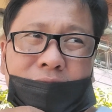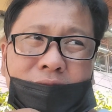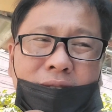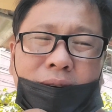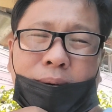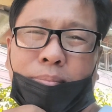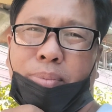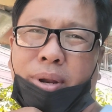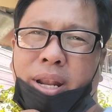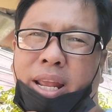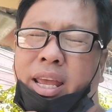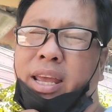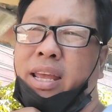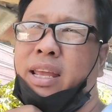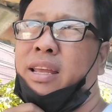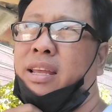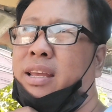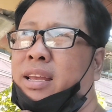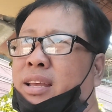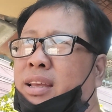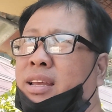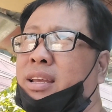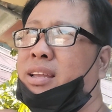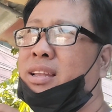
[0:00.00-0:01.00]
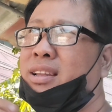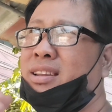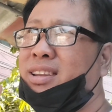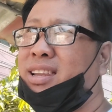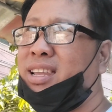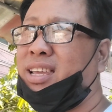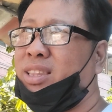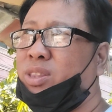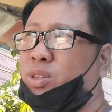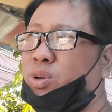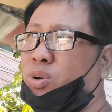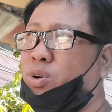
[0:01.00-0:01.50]
siyempre,
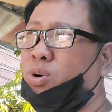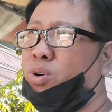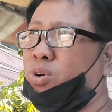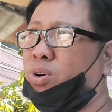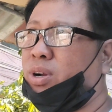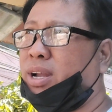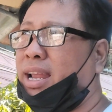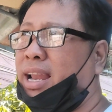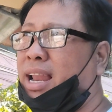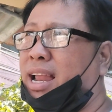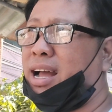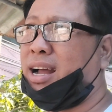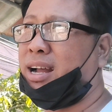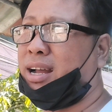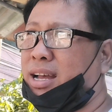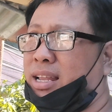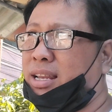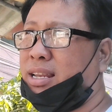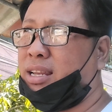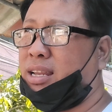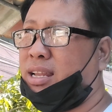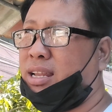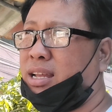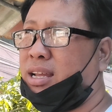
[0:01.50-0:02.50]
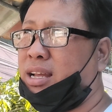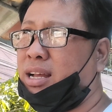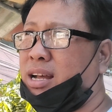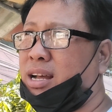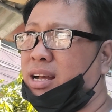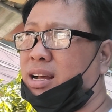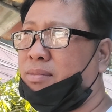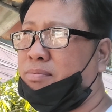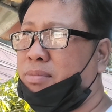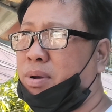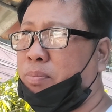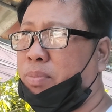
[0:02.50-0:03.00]
dito kailangan
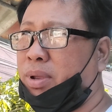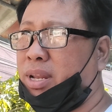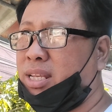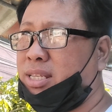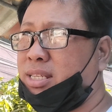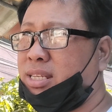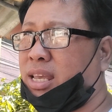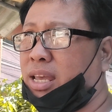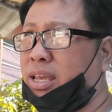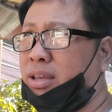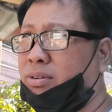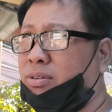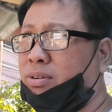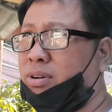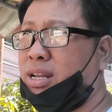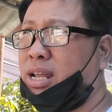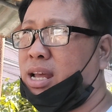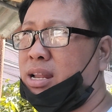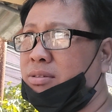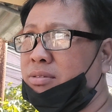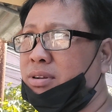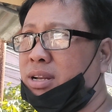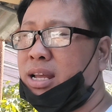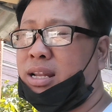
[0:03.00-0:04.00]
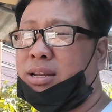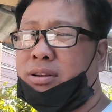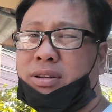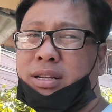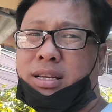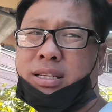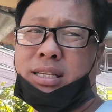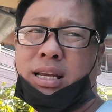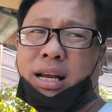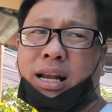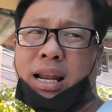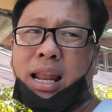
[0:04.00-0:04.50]
uh, mabilis kayo, lalong-lalo
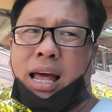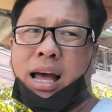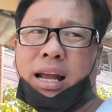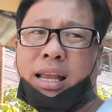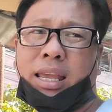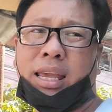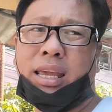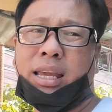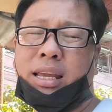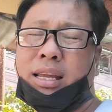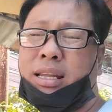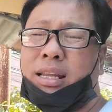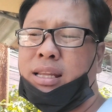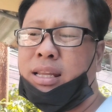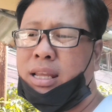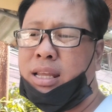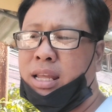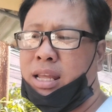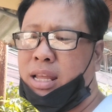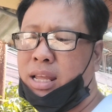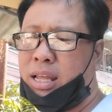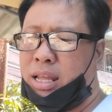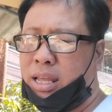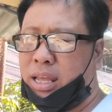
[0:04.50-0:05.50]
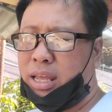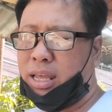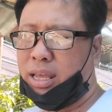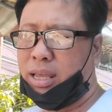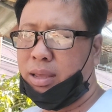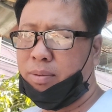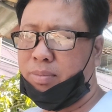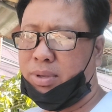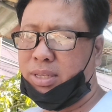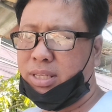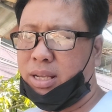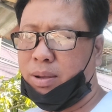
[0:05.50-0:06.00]
na sa clacking.
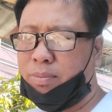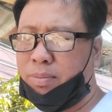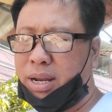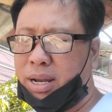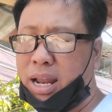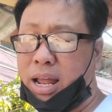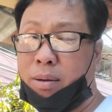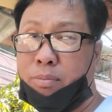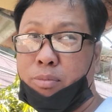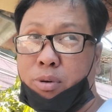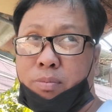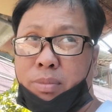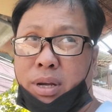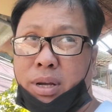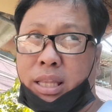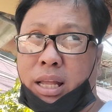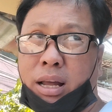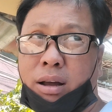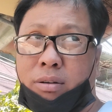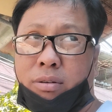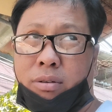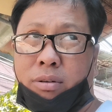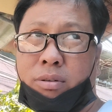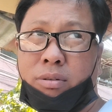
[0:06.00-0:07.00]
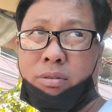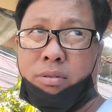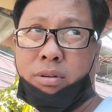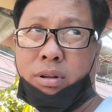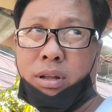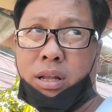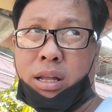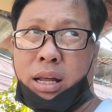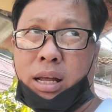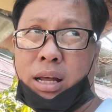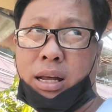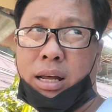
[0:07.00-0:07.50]
Eh, minsan malabo mata ko
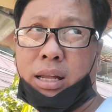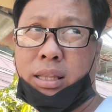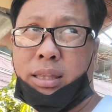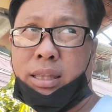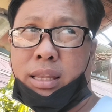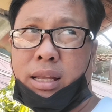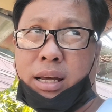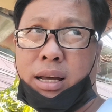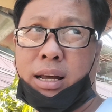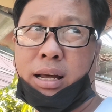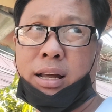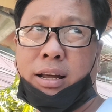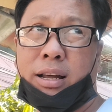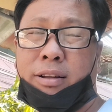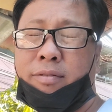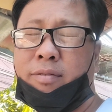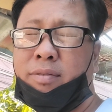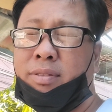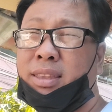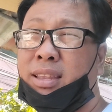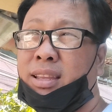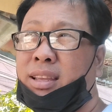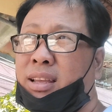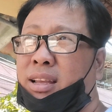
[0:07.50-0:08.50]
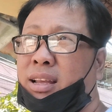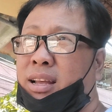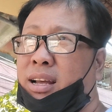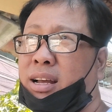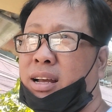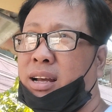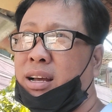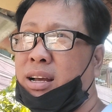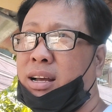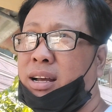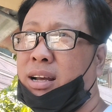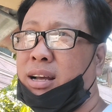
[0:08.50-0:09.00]
at uh,
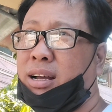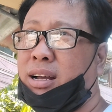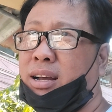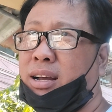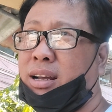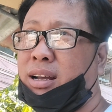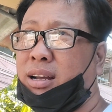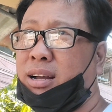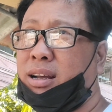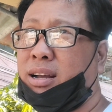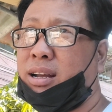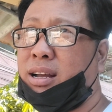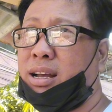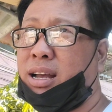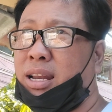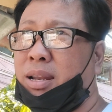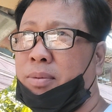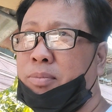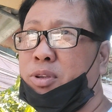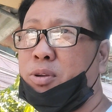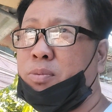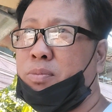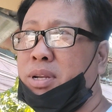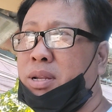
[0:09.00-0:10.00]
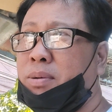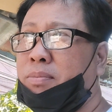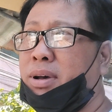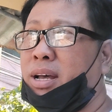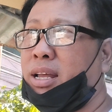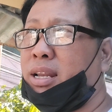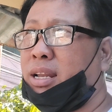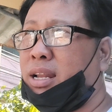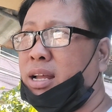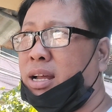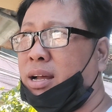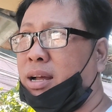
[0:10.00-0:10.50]
uh, alam niyo mo
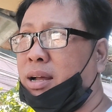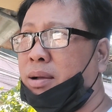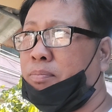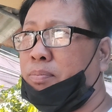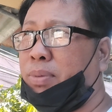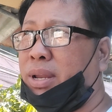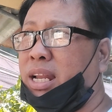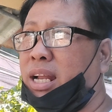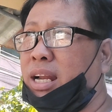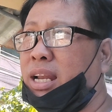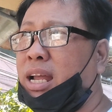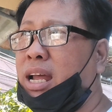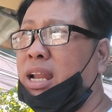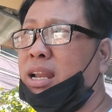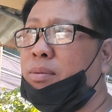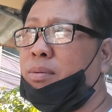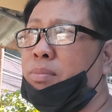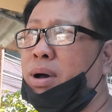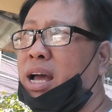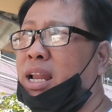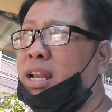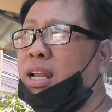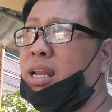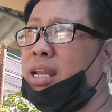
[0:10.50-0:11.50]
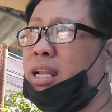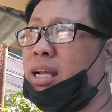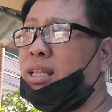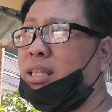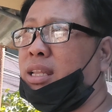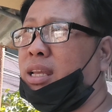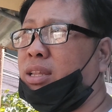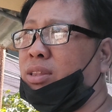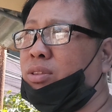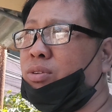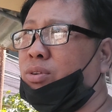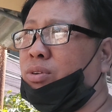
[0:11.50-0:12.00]
naman, uh, pinaglalabanan lang
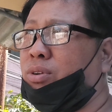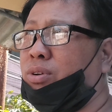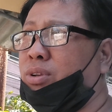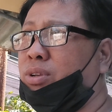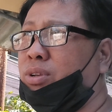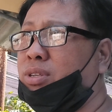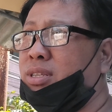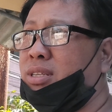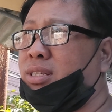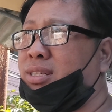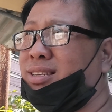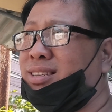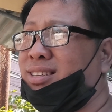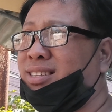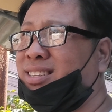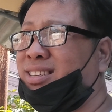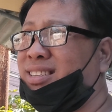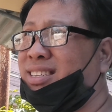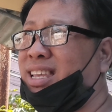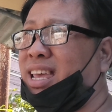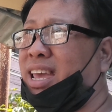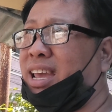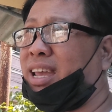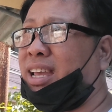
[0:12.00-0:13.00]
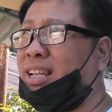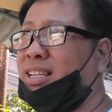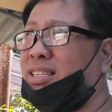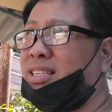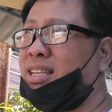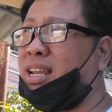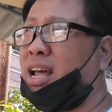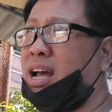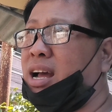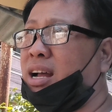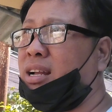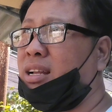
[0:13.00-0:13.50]
dito
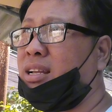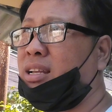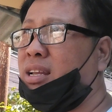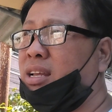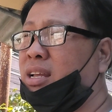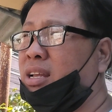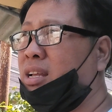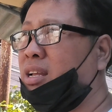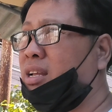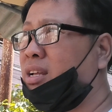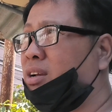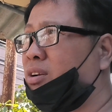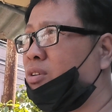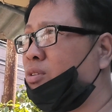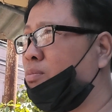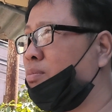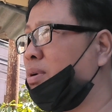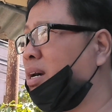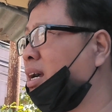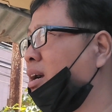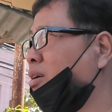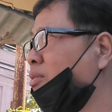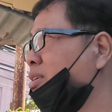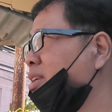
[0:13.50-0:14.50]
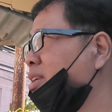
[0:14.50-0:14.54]
seconds lang. Kumbaga,